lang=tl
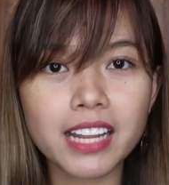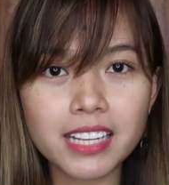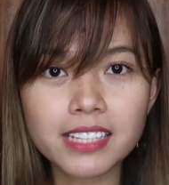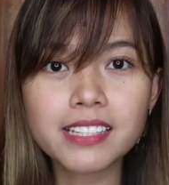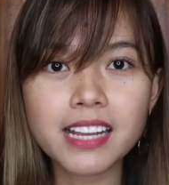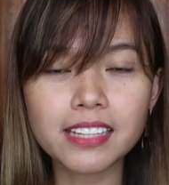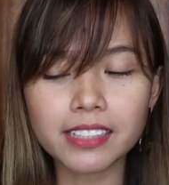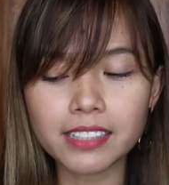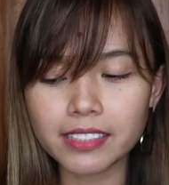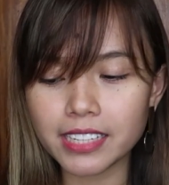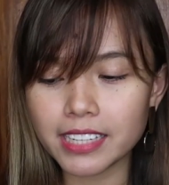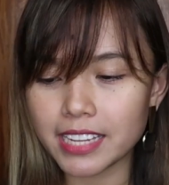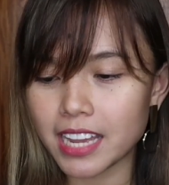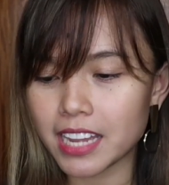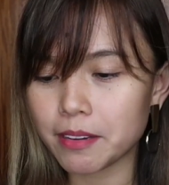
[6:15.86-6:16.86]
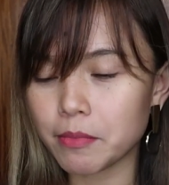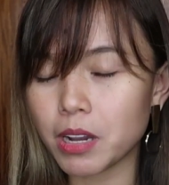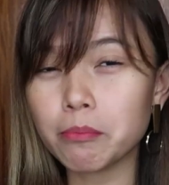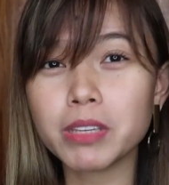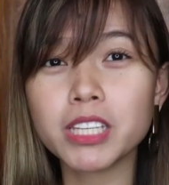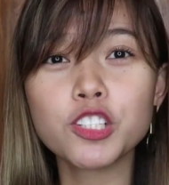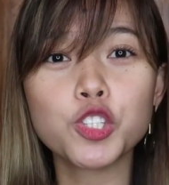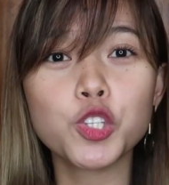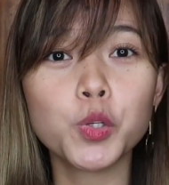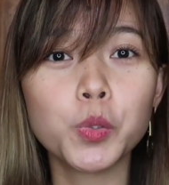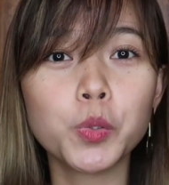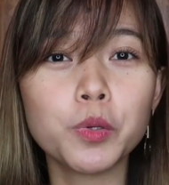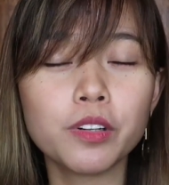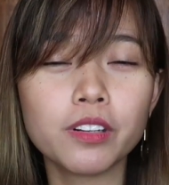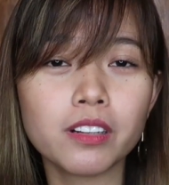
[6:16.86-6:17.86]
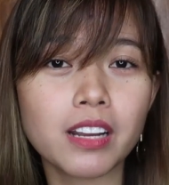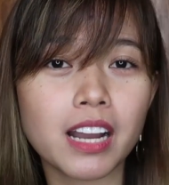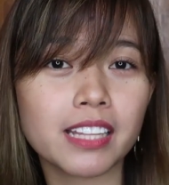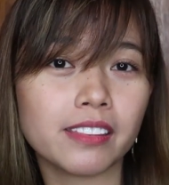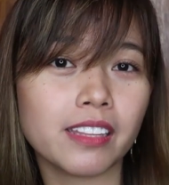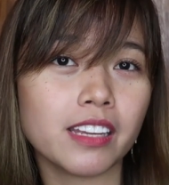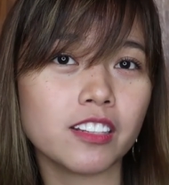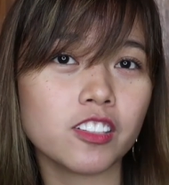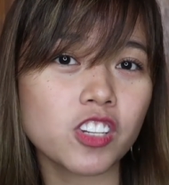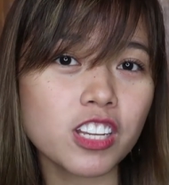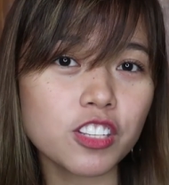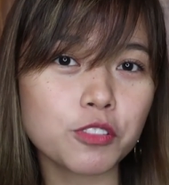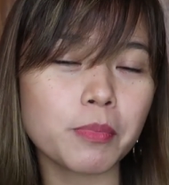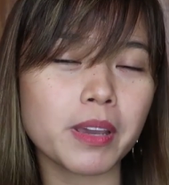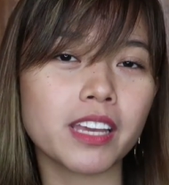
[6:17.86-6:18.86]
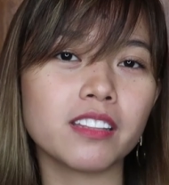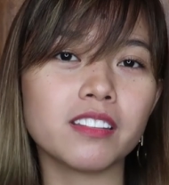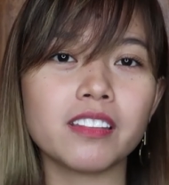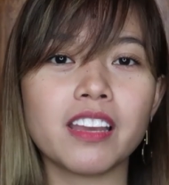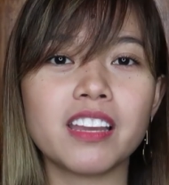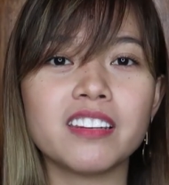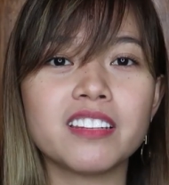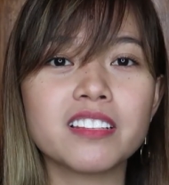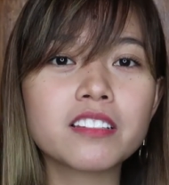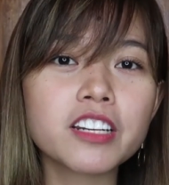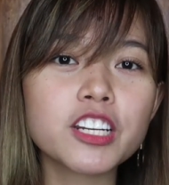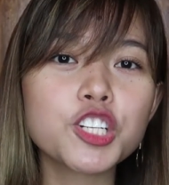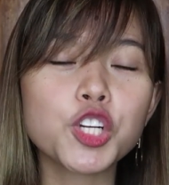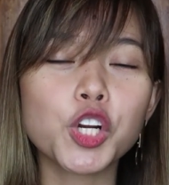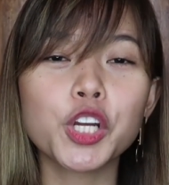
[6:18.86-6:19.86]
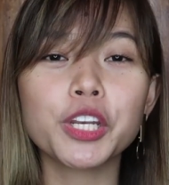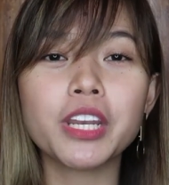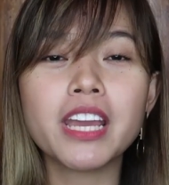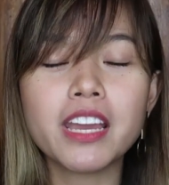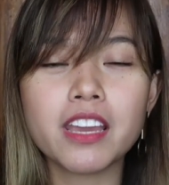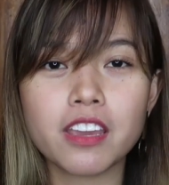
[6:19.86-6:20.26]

Nasa sa atin din yan, mamis, yung ating judgment and discretion